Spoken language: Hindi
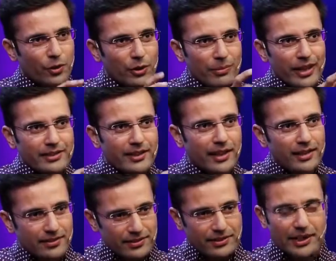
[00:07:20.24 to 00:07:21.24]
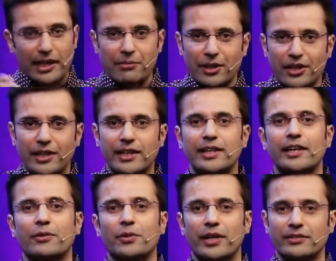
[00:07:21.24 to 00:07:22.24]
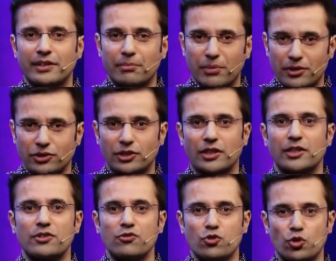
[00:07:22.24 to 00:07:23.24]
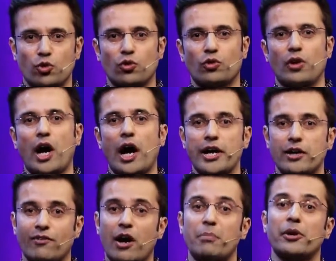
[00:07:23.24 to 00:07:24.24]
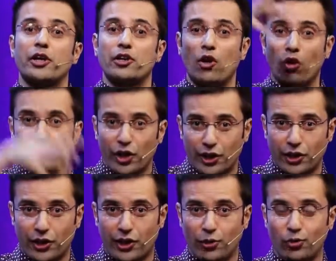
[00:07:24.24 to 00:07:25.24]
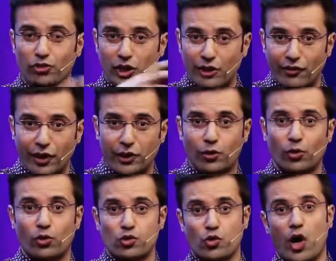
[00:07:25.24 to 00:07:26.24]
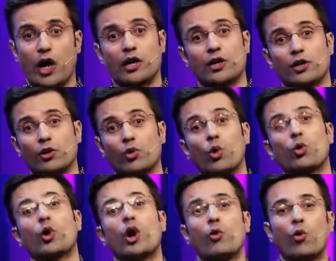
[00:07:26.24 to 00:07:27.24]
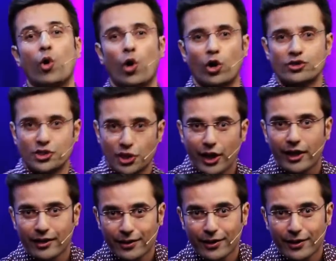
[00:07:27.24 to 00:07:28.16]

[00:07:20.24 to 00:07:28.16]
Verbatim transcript: कोई भी ऐसा सेलिब्रिटी या कोई ऐसा पर्सन जो आए वहाँ पर इनाग्रेट करे उस इवेंट को जो आ करके उन लोगों को अवार्ड्स दे